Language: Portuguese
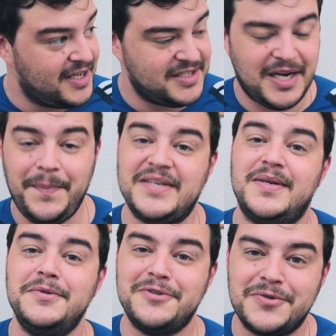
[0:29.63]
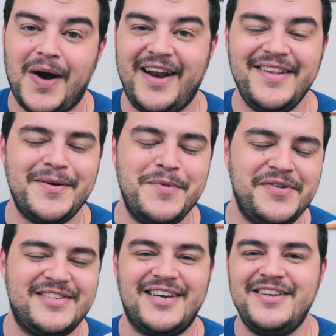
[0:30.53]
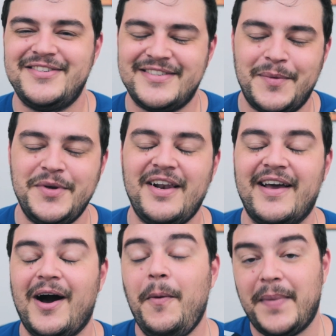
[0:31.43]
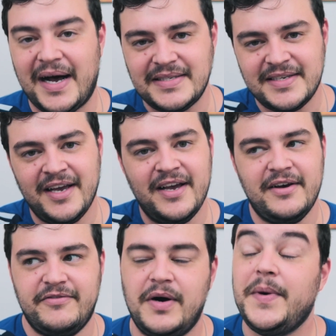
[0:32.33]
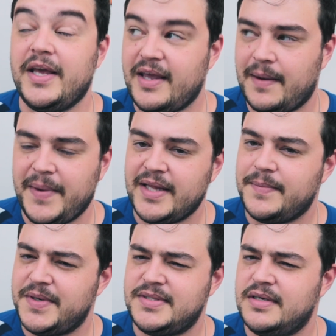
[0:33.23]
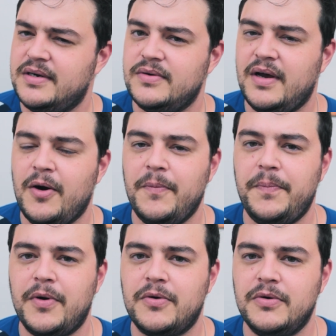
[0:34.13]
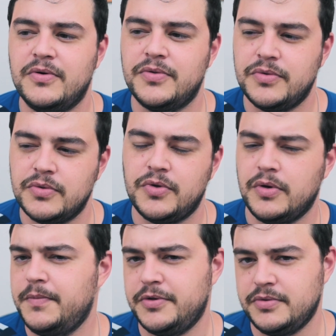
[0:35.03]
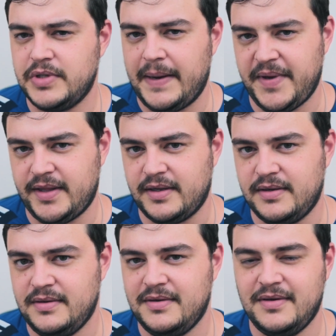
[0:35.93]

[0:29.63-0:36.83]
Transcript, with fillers: Já passamos dos 40 mil inscritos, isso é muito legal, mas vamos aí que a meta pra esse ano é um pouco do dobro da meta.